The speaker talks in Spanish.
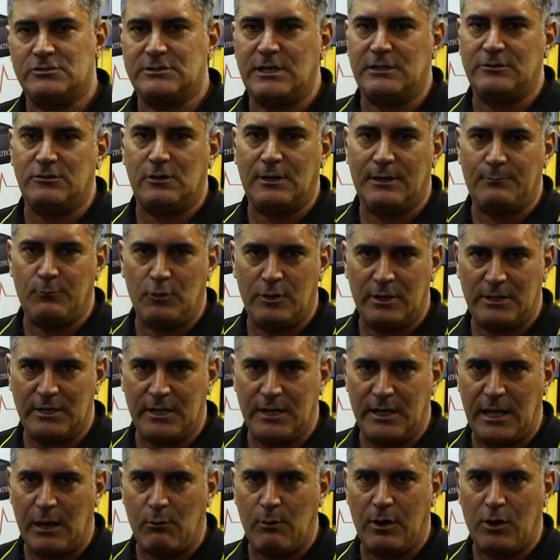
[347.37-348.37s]
tanto la
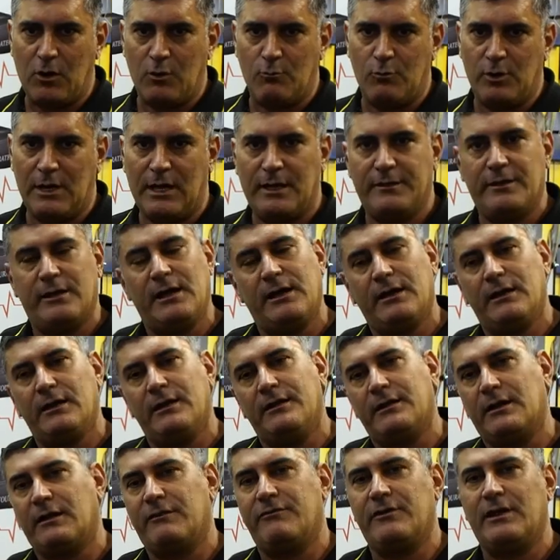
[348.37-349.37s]
moderna de agua como la de
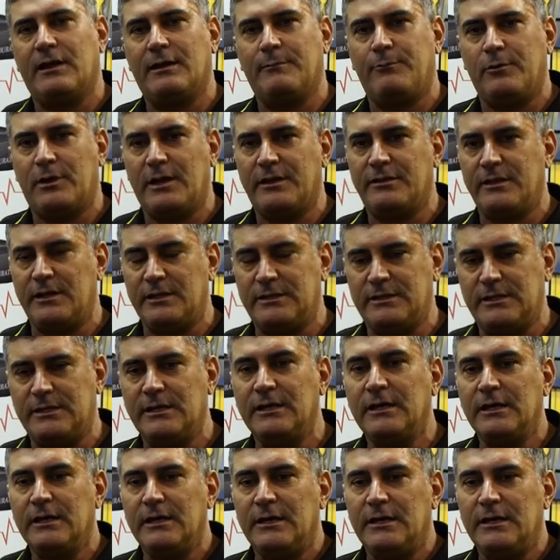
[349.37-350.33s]
la refrigerada por aceite,